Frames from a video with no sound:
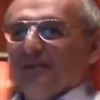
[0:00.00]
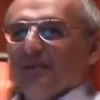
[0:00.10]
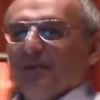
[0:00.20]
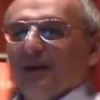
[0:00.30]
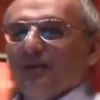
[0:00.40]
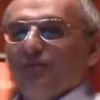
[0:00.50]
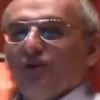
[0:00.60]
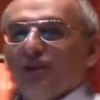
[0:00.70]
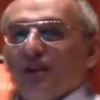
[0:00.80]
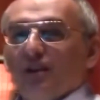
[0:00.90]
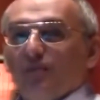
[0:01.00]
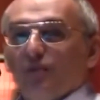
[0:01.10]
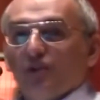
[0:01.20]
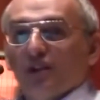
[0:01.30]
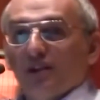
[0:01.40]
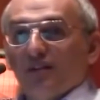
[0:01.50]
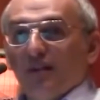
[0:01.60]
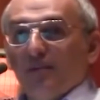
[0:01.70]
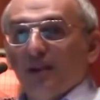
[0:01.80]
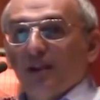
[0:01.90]
Понимаете, мужчина не может
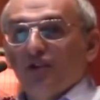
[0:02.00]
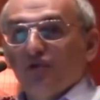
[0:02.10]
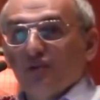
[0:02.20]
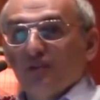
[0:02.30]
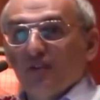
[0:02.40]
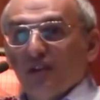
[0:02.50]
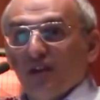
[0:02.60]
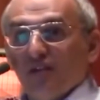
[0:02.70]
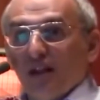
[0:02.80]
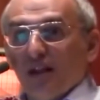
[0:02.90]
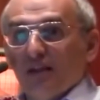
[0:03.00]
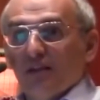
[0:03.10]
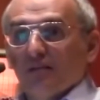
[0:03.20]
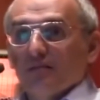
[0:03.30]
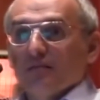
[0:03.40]
одновременно чувствовать и говорить.